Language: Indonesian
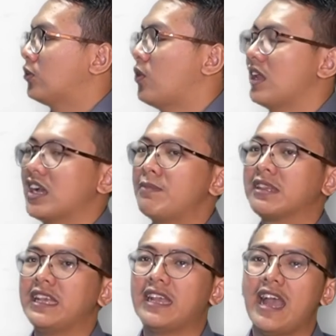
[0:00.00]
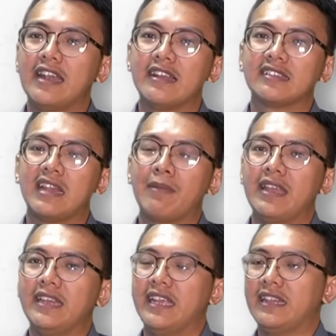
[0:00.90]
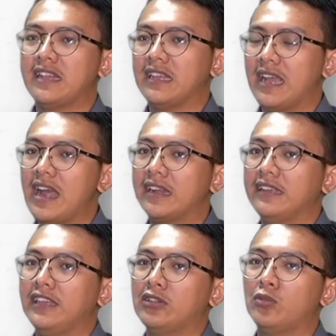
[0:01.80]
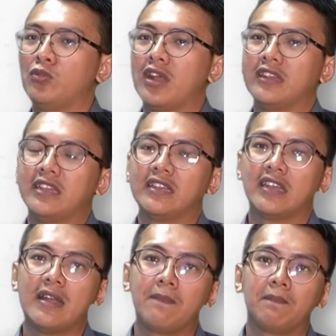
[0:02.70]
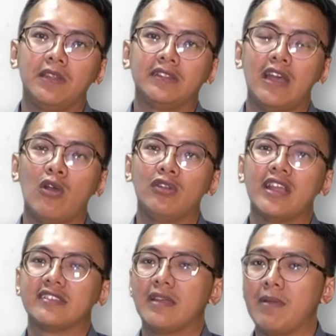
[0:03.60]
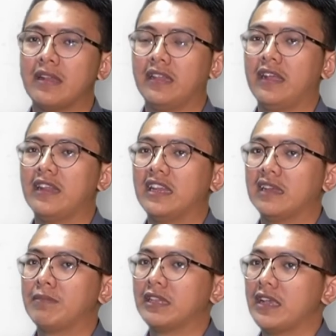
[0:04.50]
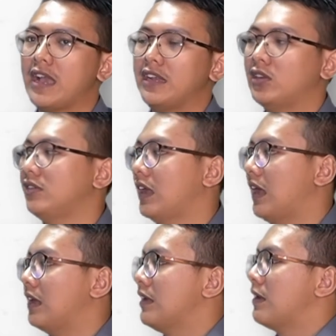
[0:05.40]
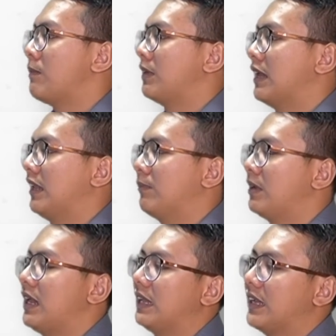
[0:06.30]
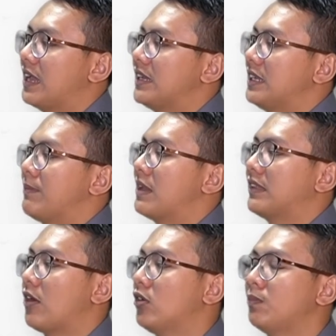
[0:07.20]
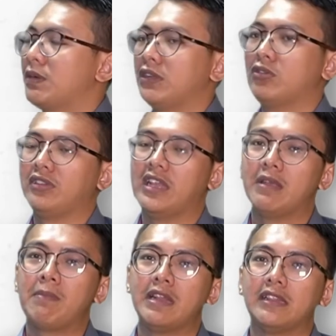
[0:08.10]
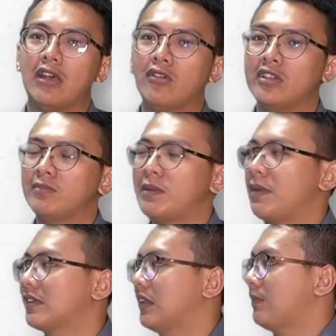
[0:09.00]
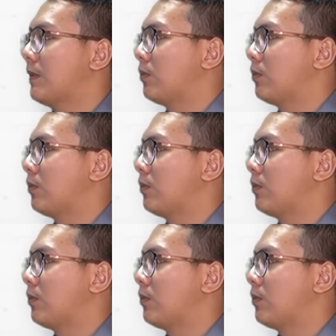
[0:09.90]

Suara kemerdekaan yang selama ini kita dengar itu bukan direkam di tahun yang sama dengan Hari Kemerdekaan Indonesia, melainkan lima tahun berikutnya pada tahun 1950